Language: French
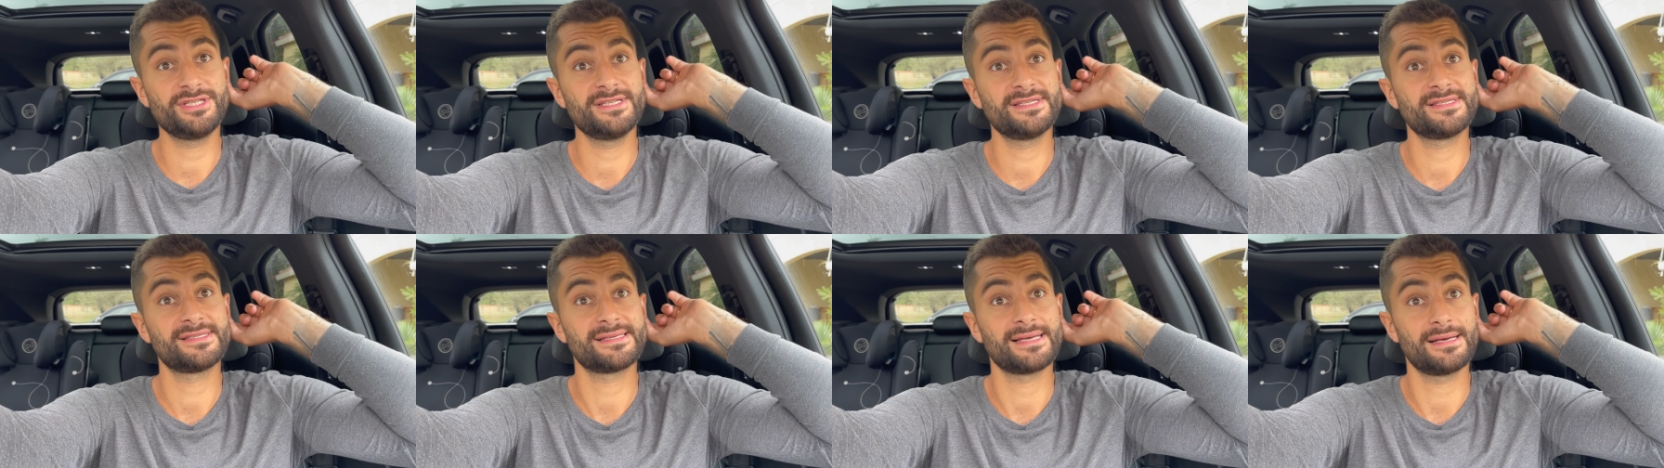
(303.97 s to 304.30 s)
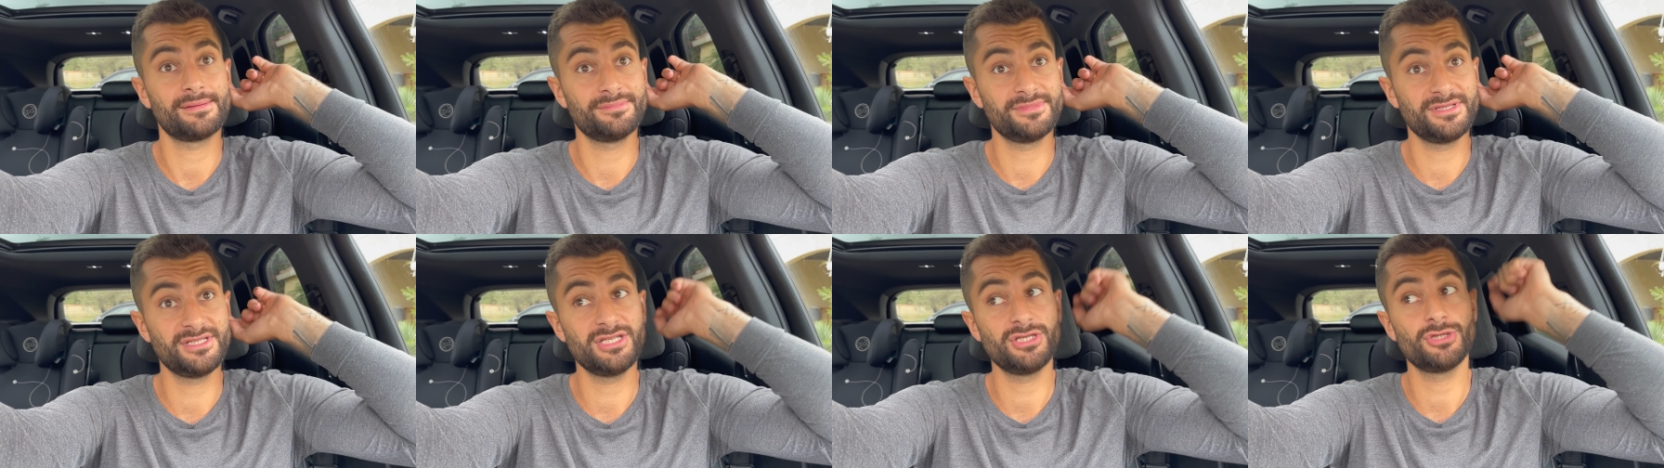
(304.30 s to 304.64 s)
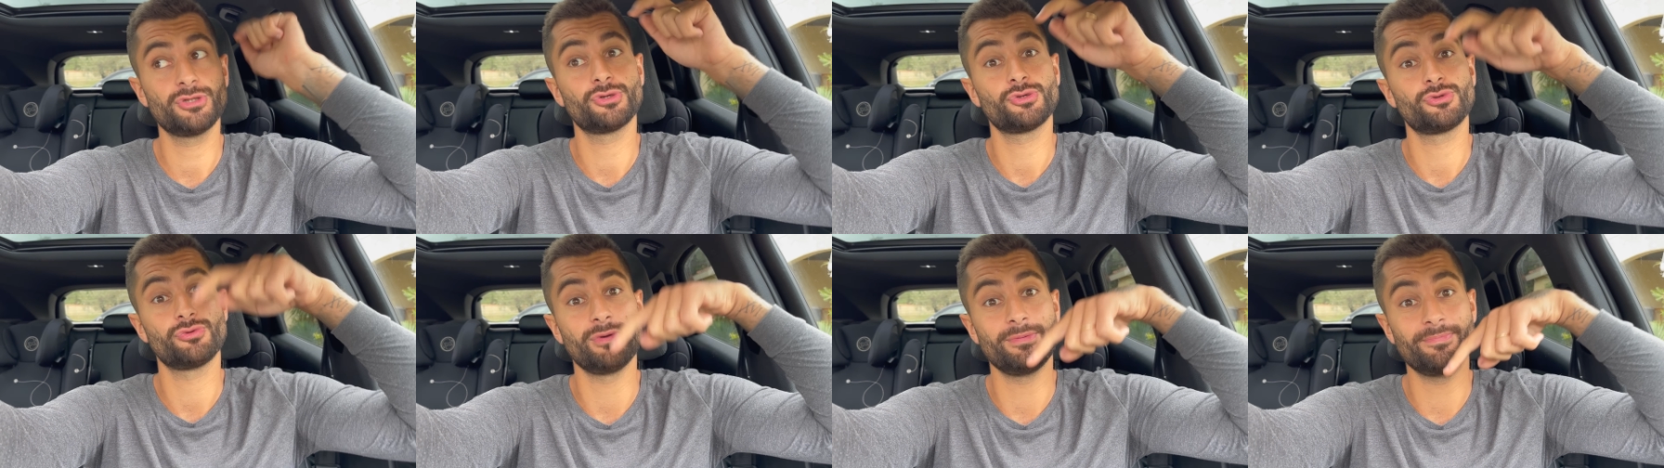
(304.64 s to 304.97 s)
samedi, je ne
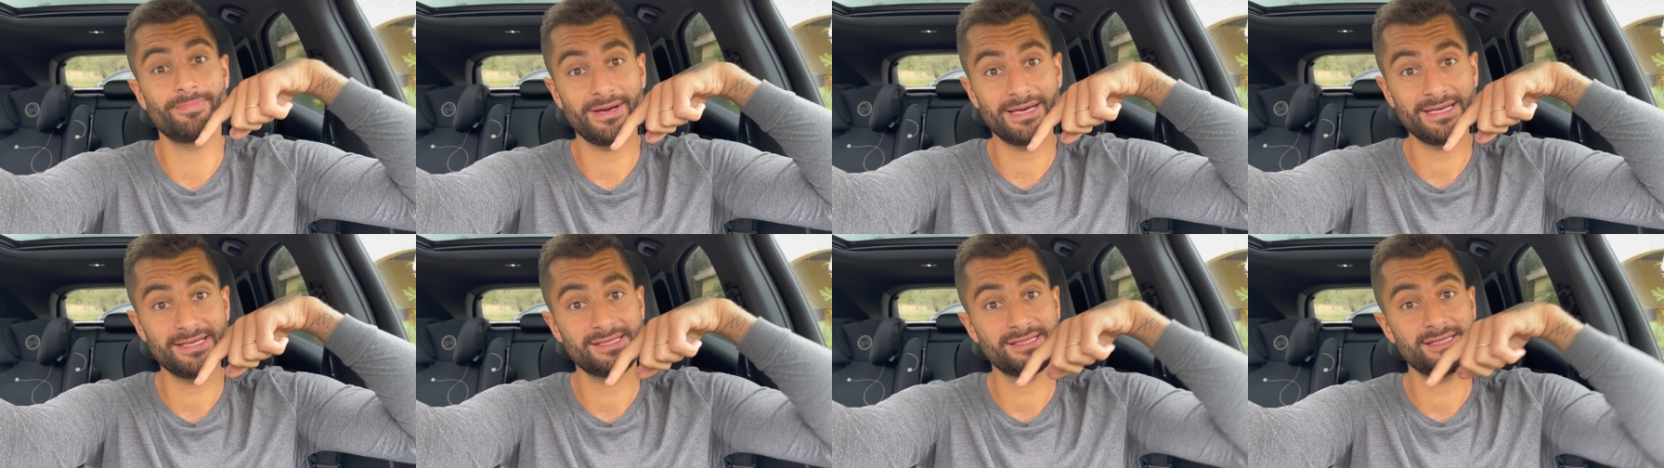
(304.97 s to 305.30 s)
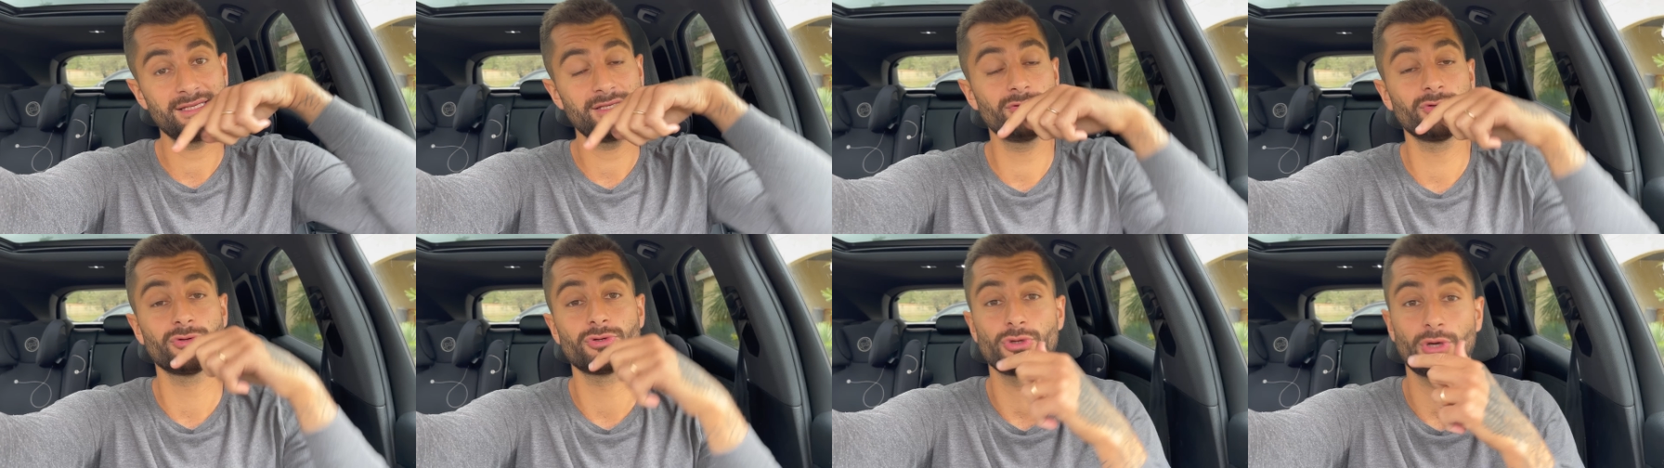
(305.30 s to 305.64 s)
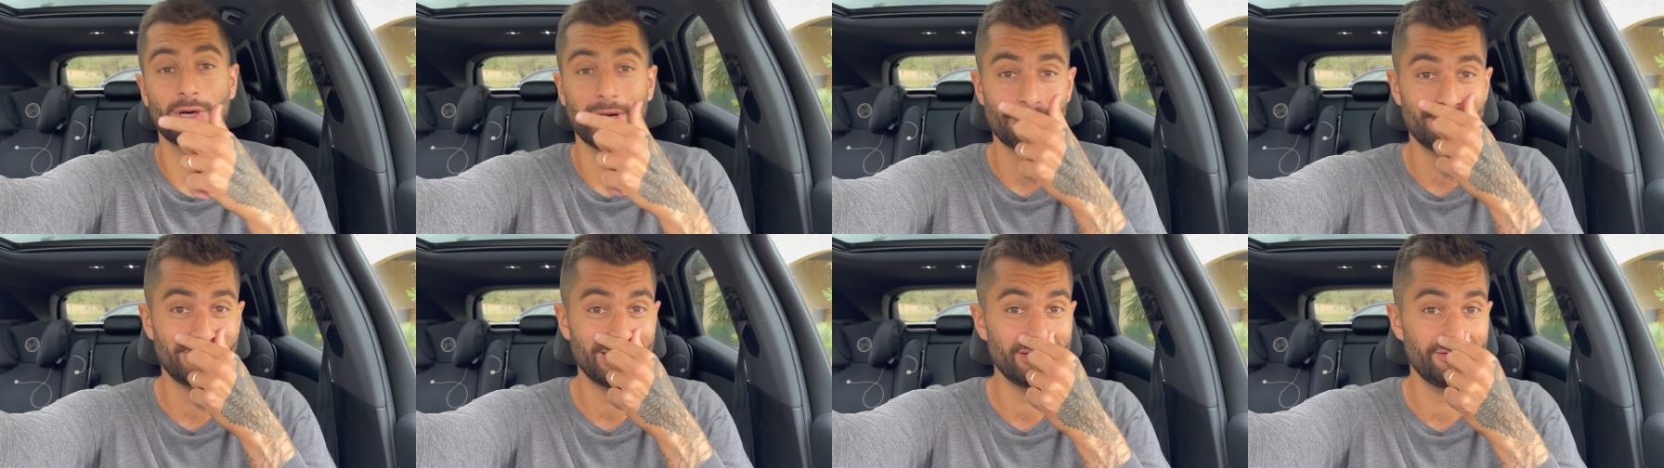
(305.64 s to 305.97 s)
suis pas ici, donc il y aura
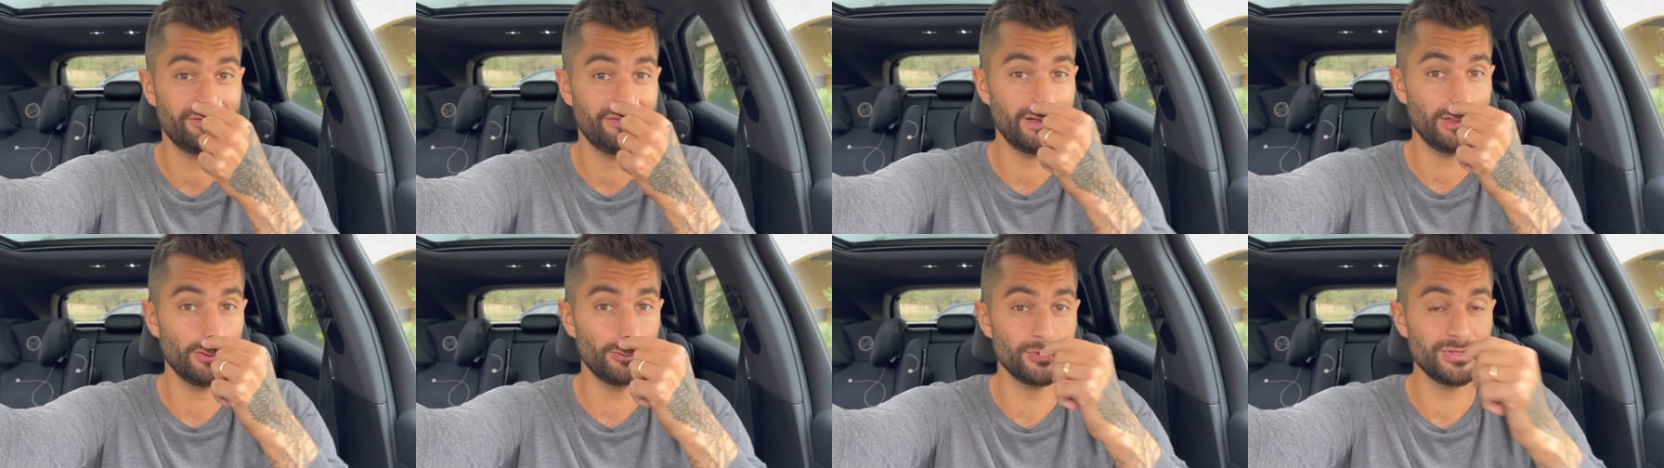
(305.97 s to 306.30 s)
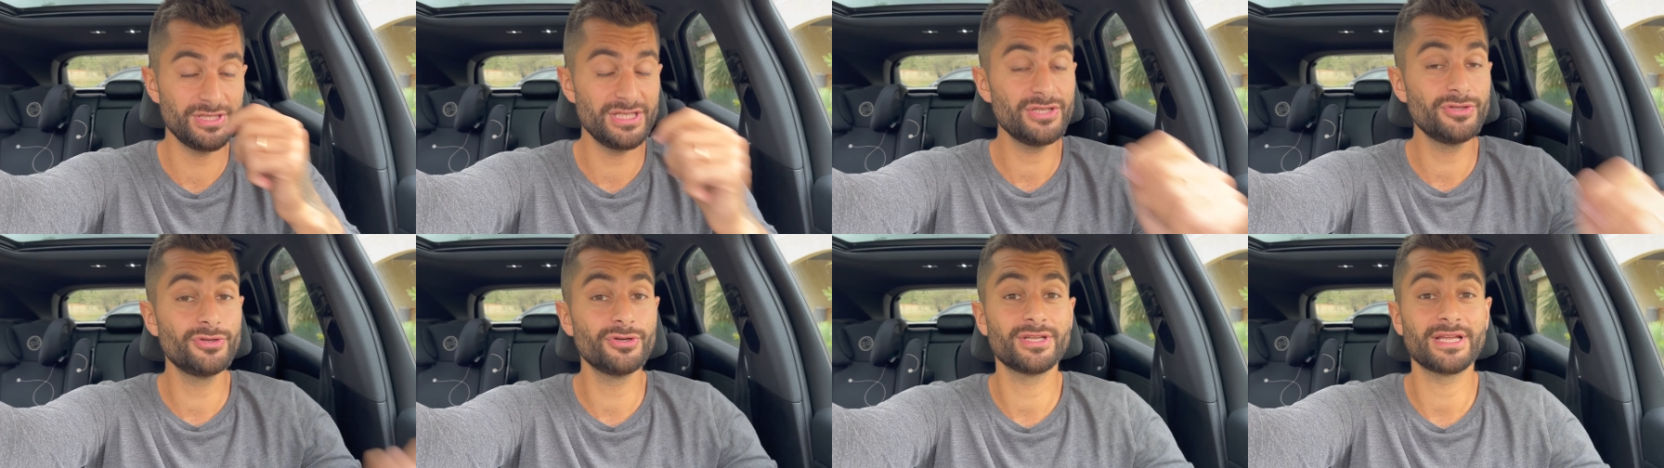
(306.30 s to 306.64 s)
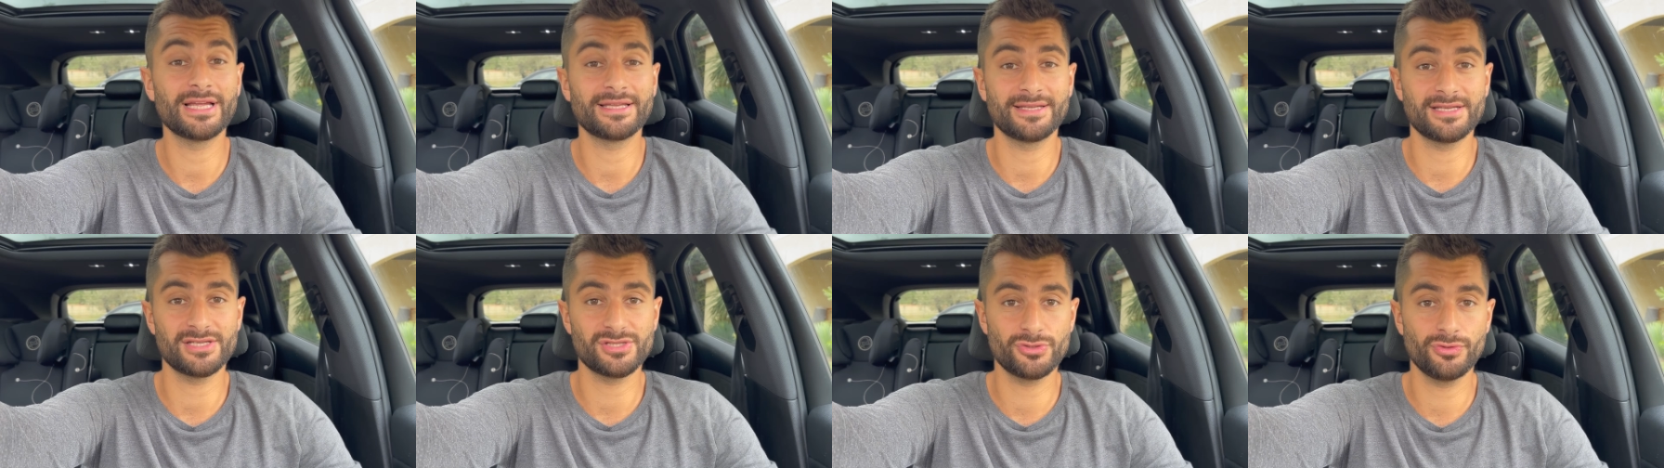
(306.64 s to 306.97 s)
pas de vélo ni de
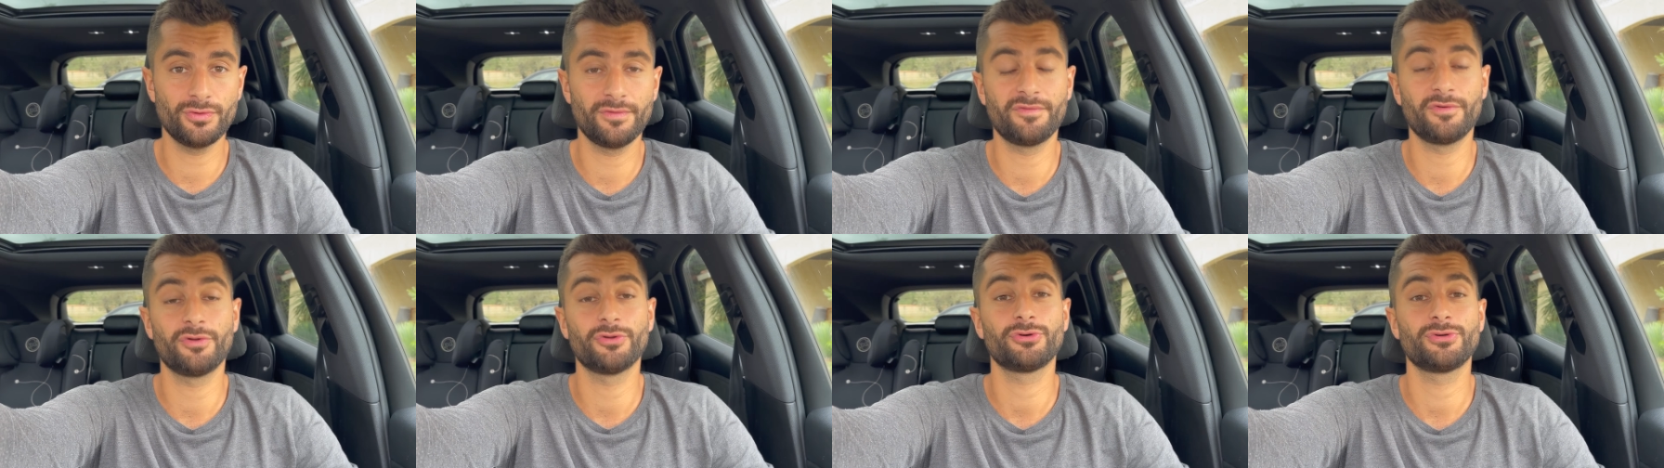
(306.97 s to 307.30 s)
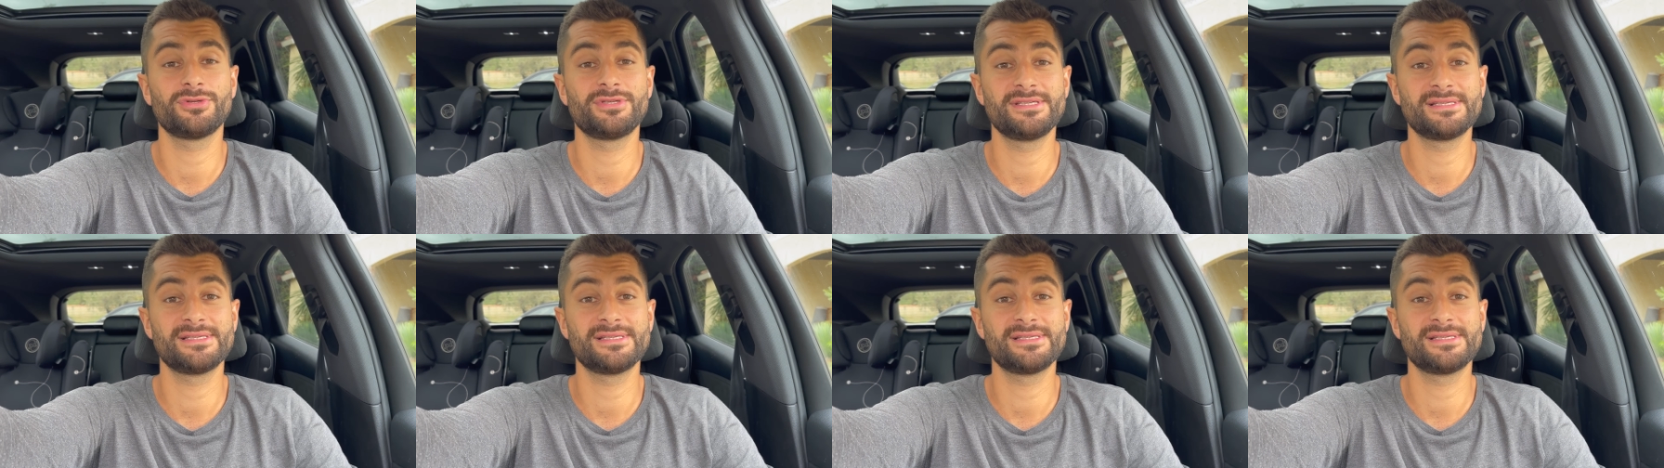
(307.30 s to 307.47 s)
natation vendredi,